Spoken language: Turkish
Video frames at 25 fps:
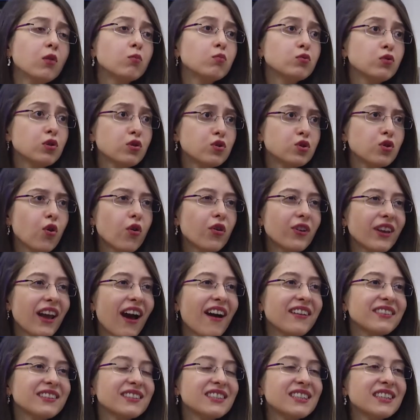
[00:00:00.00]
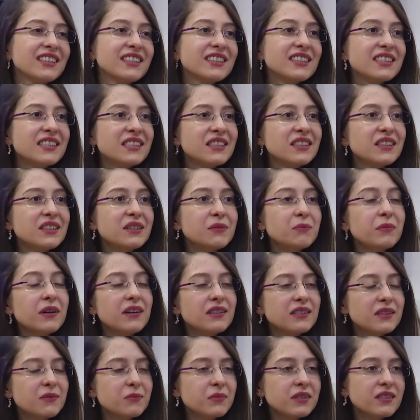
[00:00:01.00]
Bu da çok yanlış. Hani sindirim
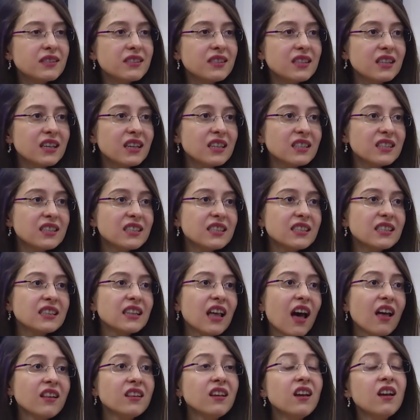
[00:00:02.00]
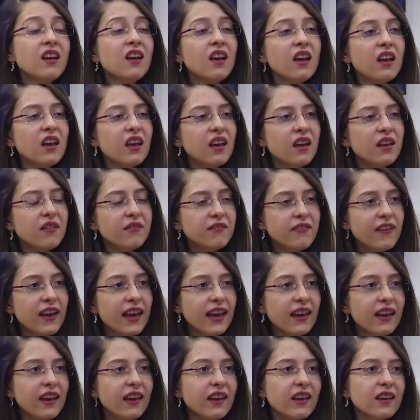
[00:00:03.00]
hazımsızlık açısından e,
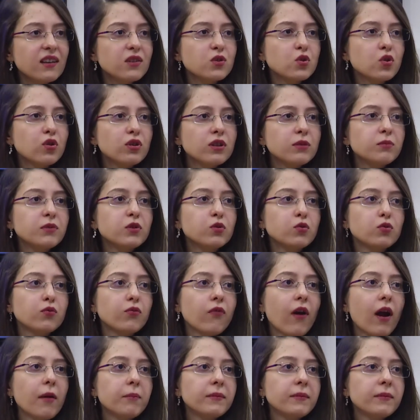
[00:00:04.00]
ve e, şöyle bir durum var.